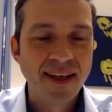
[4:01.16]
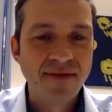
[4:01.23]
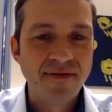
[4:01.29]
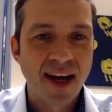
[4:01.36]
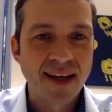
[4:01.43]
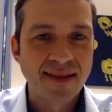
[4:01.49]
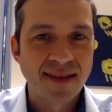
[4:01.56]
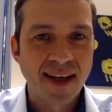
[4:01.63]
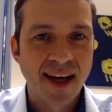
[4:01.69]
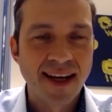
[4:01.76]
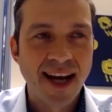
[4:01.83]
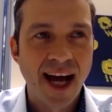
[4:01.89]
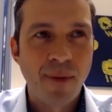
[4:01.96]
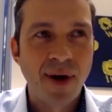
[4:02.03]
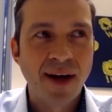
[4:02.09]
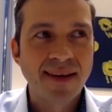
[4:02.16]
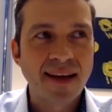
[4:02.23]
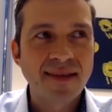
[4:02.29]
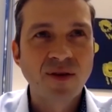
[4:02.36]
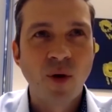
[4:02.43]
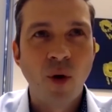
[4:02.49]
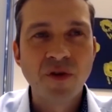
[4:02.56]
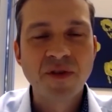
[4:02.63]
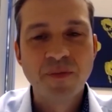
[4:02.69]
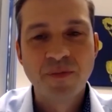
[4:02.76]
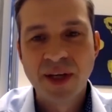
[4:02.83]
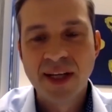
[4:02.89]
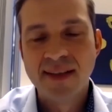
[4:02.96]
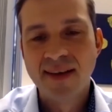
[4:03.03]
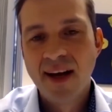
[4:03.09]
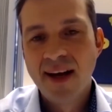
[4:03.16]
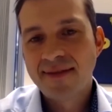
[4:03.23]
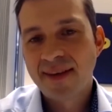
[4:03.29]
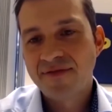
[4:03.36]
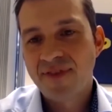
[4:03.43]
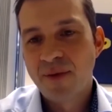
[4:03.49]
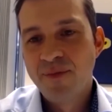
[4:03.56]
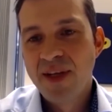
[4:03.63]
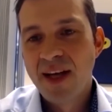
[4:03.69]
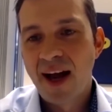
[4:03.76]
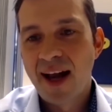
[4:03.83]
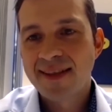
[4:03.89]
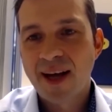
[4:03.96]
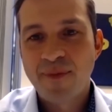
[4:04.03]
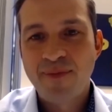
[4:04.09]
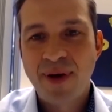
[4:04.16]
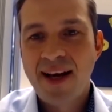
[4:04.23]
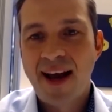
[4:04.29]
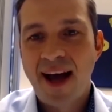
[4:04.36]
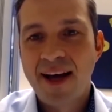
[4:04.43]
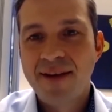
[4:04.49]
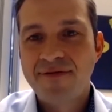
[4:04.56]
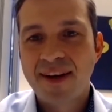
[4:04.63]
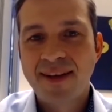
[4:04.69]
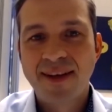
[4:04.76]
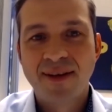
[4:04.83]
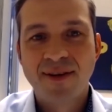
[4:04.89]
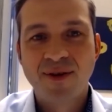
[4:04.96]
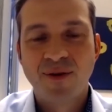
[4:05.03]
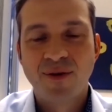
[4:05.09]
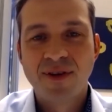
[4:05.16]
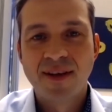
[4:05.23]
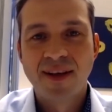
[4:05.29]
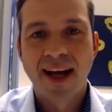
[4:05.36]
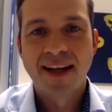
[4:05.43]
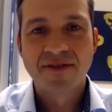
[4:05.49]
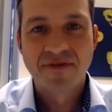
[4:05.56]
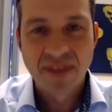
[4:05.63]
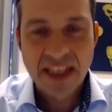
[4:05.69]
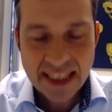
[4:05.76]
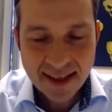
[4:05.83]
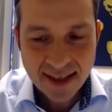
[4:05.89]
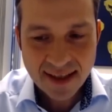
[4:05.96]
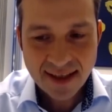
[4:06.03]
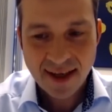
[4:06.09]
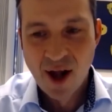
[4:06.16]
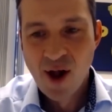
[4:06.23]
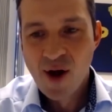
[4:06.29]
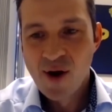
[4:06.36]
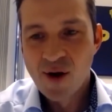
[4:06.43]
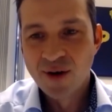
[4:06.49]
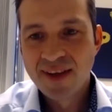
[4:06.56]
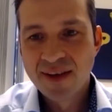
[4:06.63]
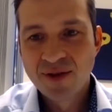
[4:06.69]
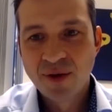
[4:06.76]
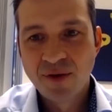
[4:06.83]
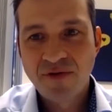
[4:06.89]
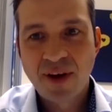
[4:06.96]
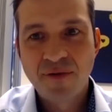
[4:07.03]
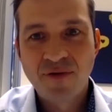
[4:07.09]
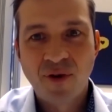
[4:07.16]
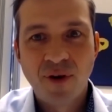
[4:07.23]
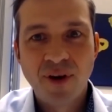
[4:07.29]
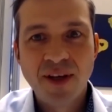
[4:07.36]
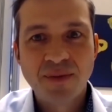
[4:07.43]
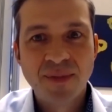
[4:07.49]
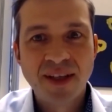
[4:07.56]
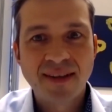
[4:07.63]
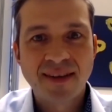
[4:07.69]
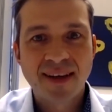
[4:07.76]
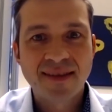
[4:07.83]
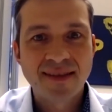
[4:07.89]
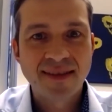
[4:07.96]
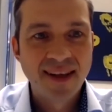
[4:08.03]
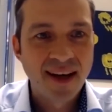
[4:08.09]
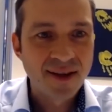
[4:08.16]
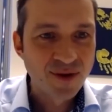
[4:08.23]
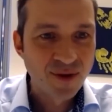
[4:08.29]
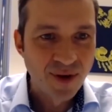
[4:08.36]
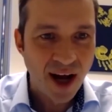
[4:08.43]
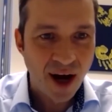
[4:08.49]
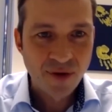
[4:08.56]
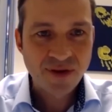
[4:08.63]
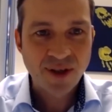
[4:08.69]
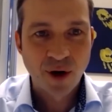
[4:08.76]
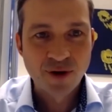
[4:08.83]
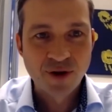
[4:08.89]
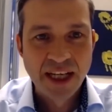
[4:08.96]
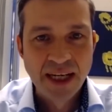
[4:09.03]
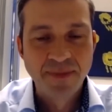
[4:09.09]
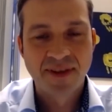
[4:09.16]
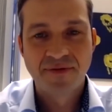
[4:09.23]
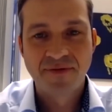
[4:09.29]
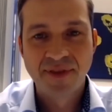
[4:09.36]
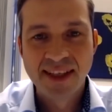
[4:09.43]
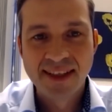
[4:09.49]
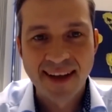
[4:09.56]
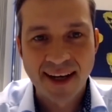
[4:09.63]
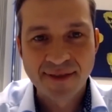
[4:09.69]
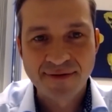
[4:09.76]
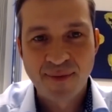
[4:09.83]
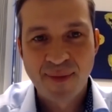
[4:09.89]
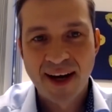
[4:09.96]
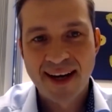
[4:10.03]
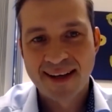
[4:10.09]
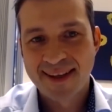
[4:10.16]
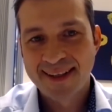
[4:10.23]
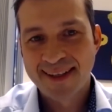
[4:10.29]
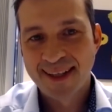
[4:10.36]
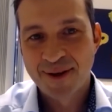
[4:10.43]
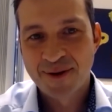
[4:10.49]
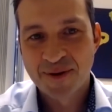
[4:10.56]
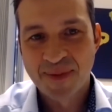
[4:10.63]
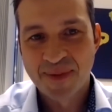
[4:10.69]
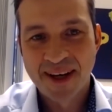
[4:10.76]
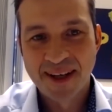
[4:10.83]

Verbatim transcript: hinweisen kann. Aber das große Bild, das war mir als Appell einfach hier in die Runde ganz wichtig. Und insofern freue ich mich, dass es hier so einen Austausch gibt. Vielen Dank von meiner Seite jetzt schon mal.